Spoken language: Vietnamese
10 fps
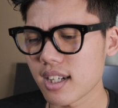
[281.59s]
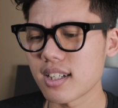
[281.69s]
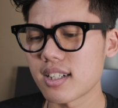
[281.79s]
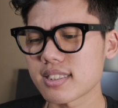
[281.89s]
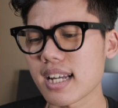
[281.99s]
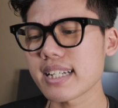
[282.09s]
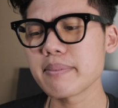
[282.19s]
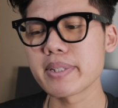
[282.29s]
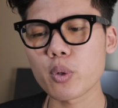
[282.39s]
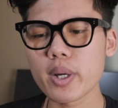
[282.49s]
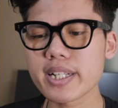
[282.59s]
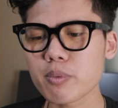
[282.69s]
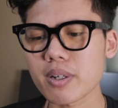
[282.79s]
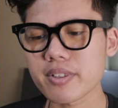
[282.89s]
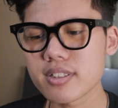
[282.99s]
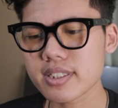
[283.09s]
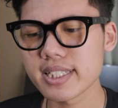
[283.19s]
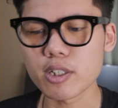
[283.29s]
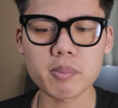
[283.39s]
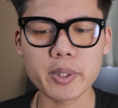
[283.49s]
à, tháng này mình quên không đóng cước thì
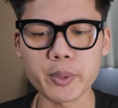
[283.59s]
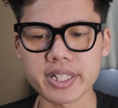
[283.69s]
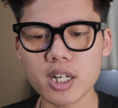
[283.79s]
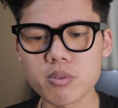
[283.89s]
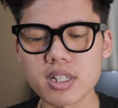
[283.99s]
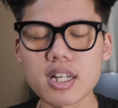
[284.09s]
liệu có bị hủy không